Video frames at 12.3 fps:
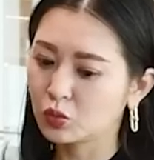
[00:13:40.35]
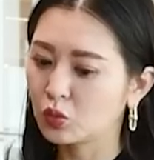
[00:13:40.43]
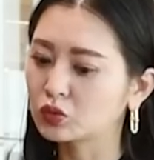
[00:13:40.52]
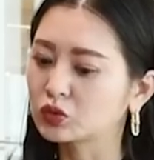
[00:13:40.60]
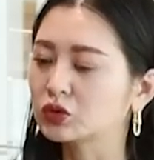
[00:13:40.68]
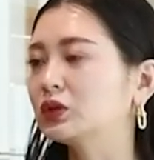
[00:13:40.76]

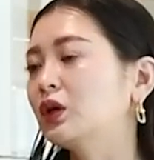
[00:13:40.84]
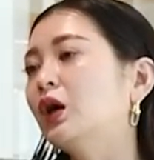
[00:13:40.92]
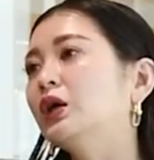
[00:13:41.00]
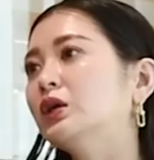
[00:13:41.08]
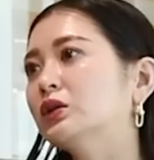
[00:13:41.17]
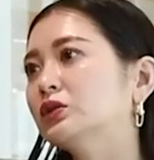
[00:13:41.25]
ごく
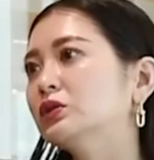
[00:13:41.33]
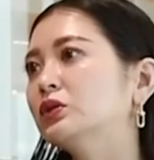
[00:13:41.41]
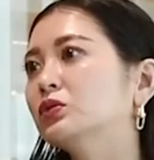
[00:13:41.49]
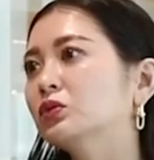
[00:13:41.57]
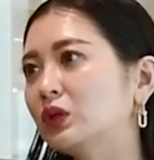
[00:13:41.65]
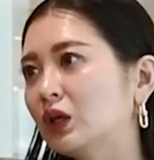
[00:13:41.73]
使いやす
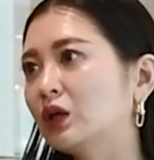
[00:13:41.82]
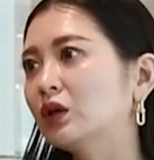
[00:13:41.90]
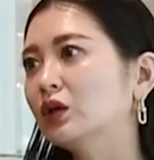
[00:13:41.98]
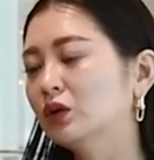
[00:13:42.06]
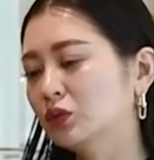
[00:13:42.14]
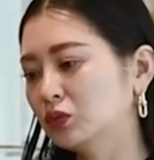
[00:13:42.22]
いので
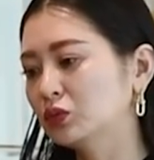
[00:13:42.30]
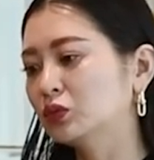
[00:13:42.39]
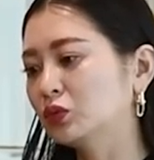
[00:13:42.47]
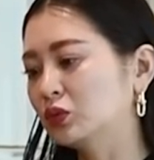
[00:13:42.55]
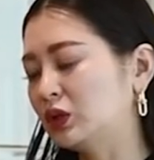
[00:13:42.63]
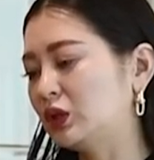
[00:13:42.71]
本
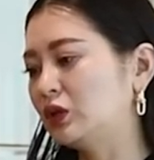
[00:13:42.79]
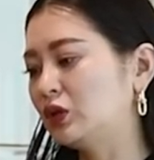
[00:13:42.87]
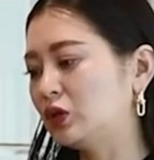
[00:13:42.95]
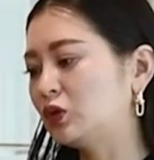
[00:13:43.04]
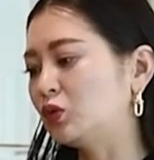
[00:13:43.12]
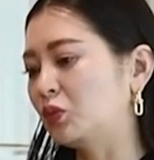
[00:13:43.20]
当に
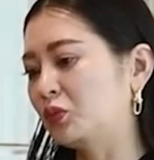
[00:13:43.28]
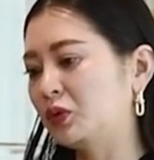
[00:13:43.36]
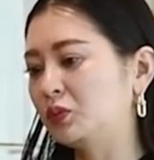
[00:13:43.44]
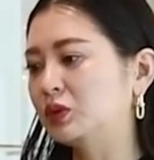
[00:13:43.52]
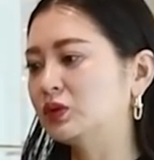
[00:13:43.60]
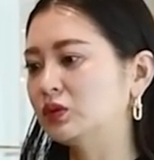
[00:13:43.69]
いいと思いま
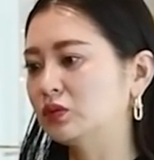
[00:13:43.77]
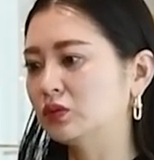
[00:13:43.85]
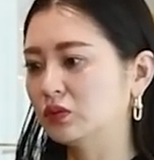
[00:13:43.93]
す